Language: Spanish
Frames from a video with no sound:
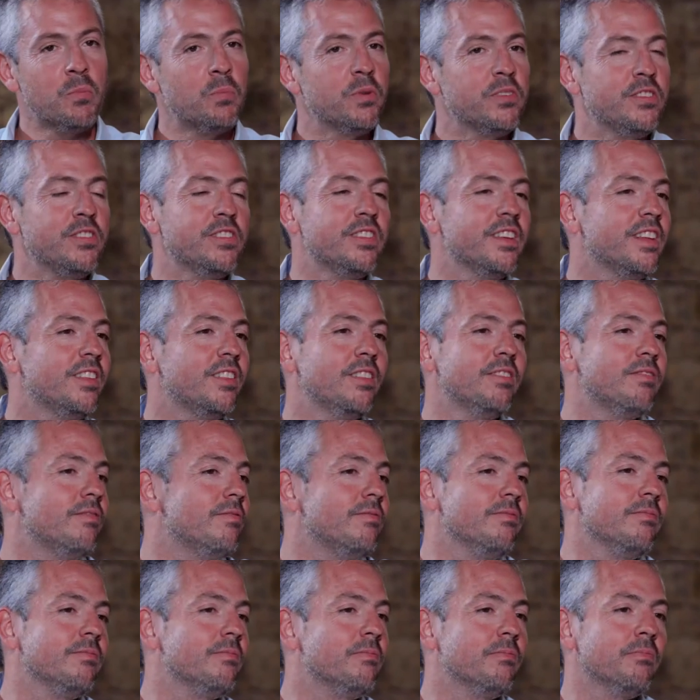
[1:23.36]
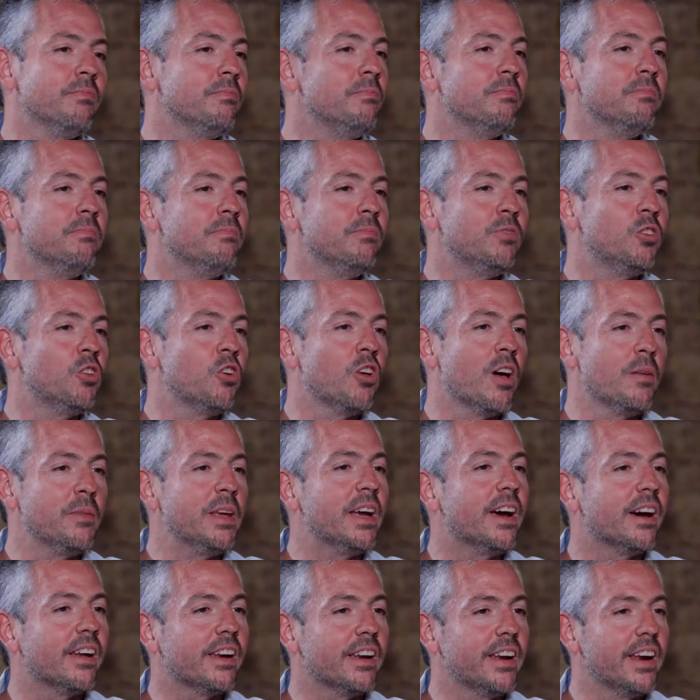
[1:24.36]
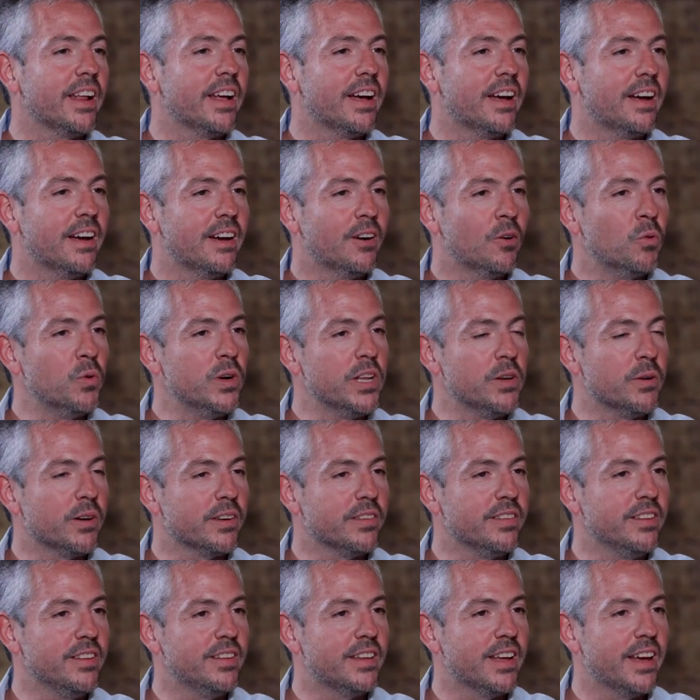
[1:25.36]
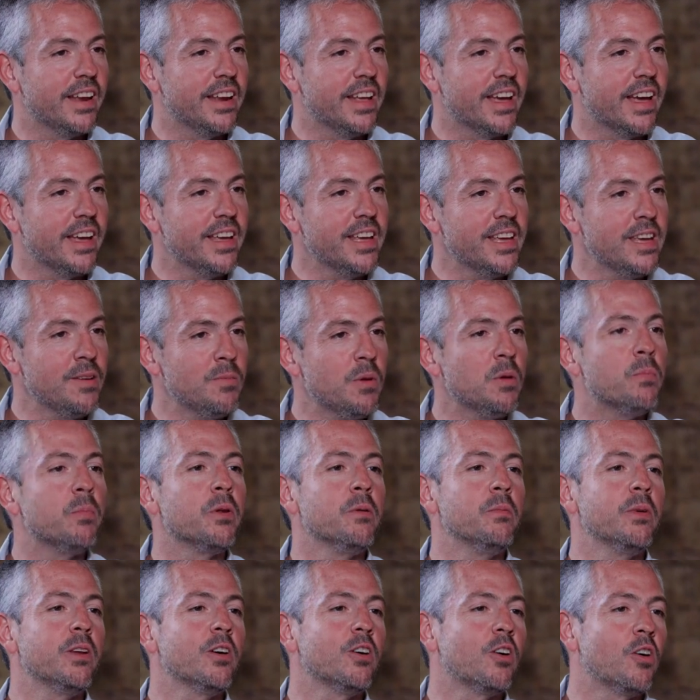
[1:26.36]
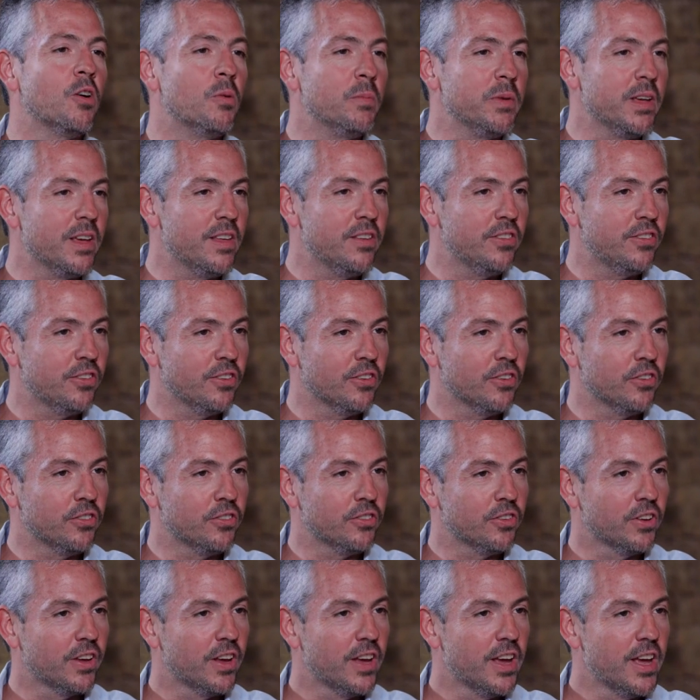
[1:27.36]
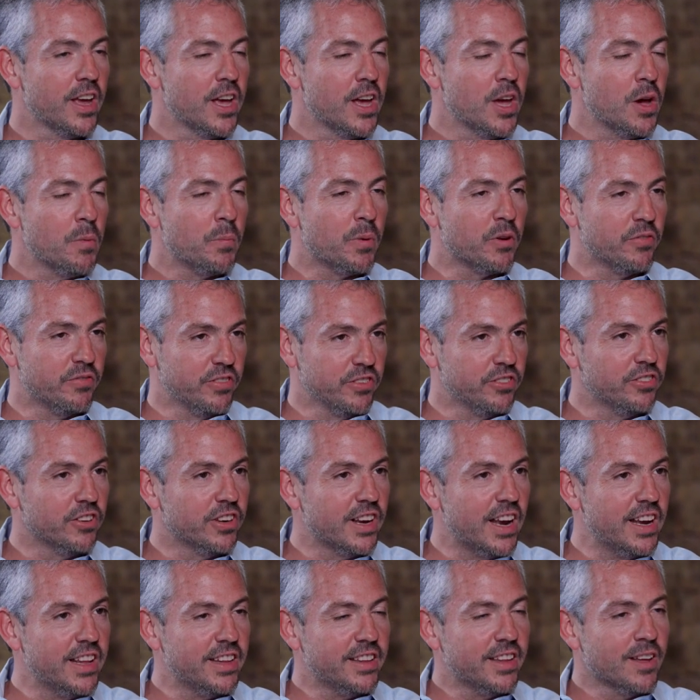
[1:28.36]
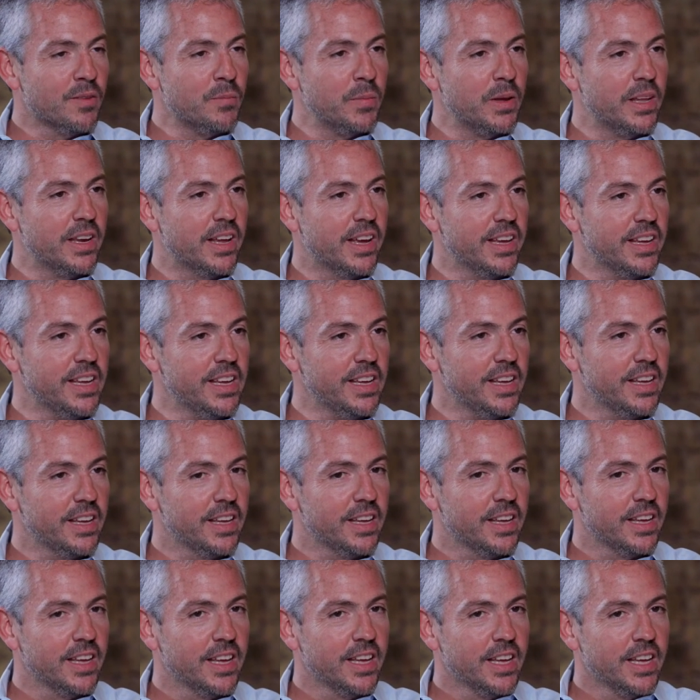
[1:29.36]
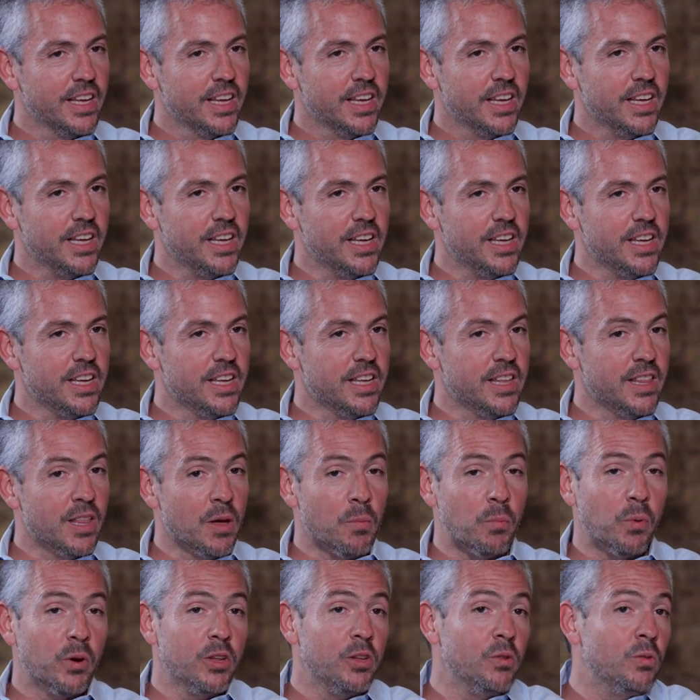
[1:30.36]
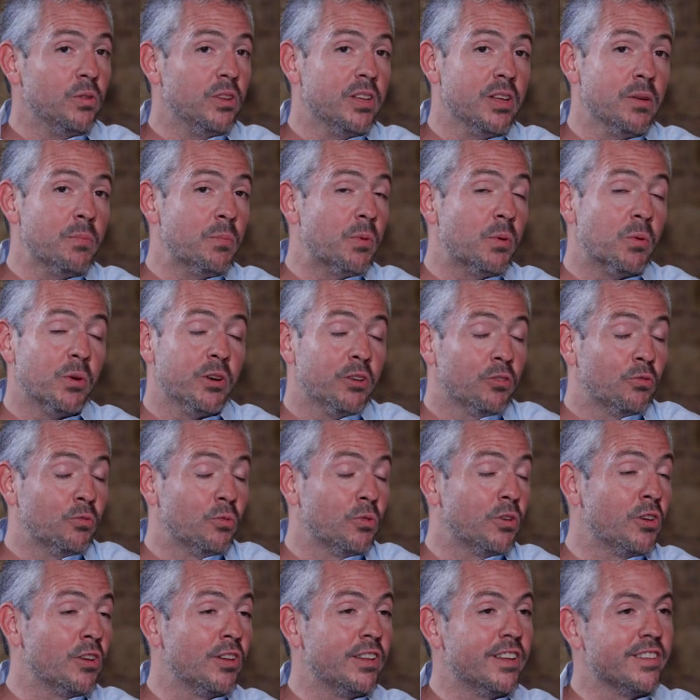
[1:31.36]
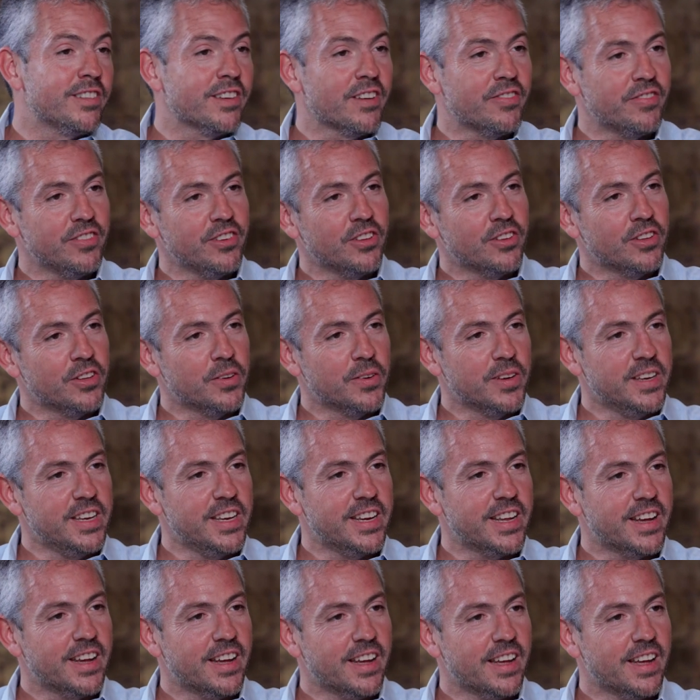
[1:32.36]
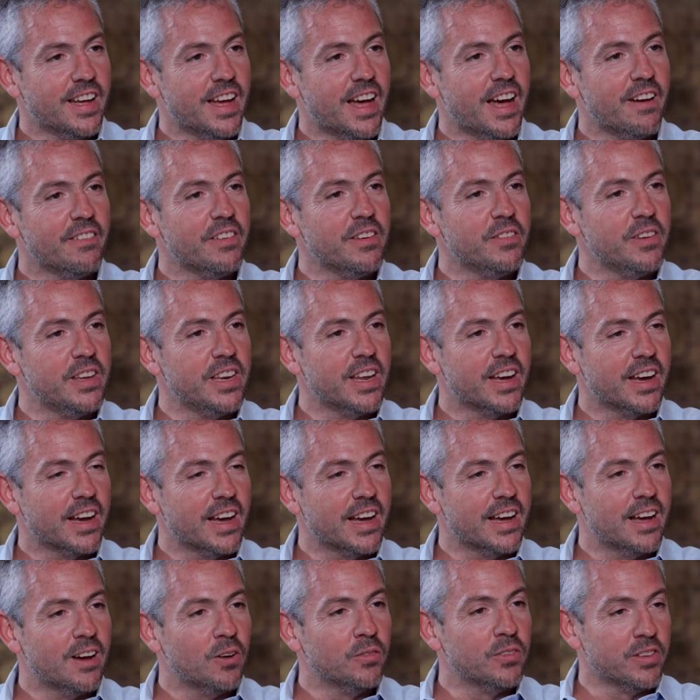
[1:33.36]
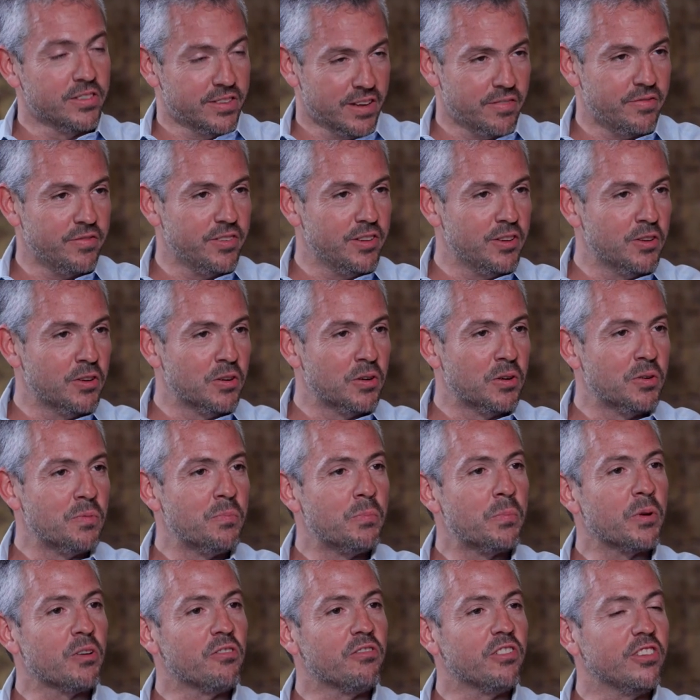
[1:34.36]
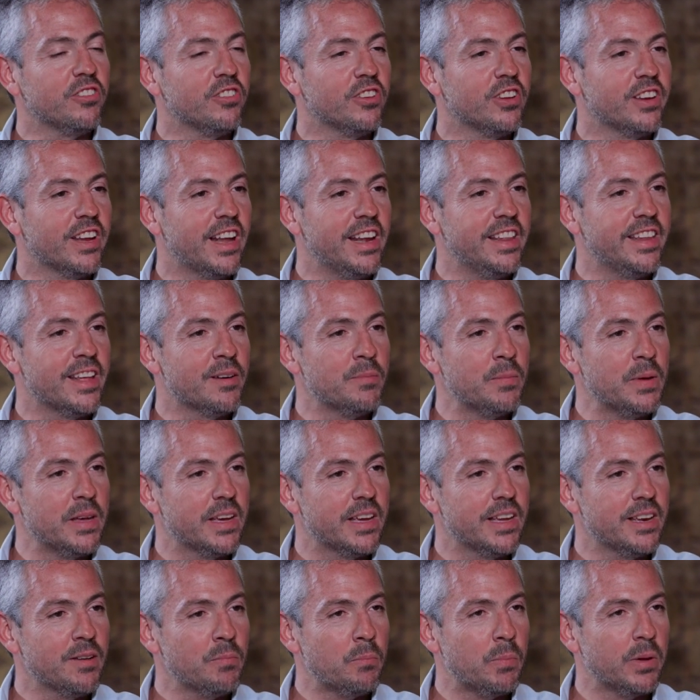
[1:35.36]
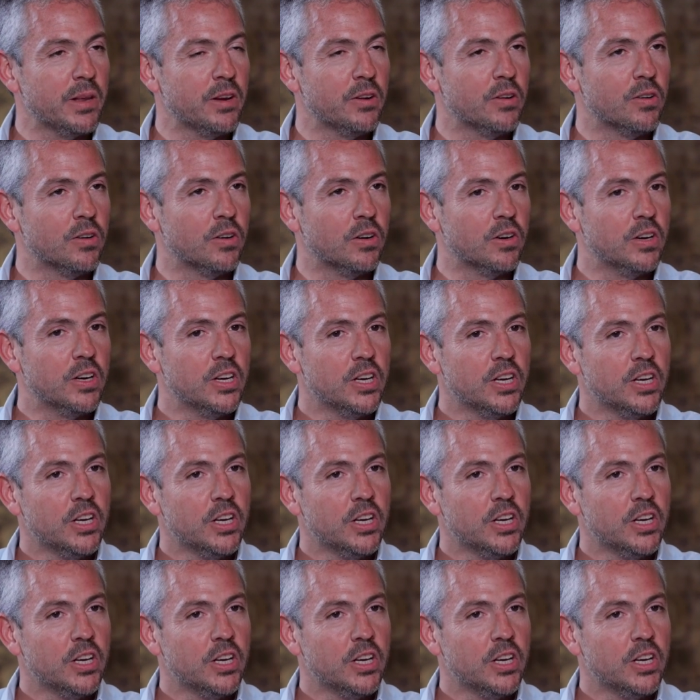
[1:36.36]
después hice Mm, toda mi carrera universitaria ahí, mis primeros comienzos profesionales también ahí. Y después de un tiempo, bueno, surgió el desafío de venir a, a vivir acá, un desafío profesional también, pero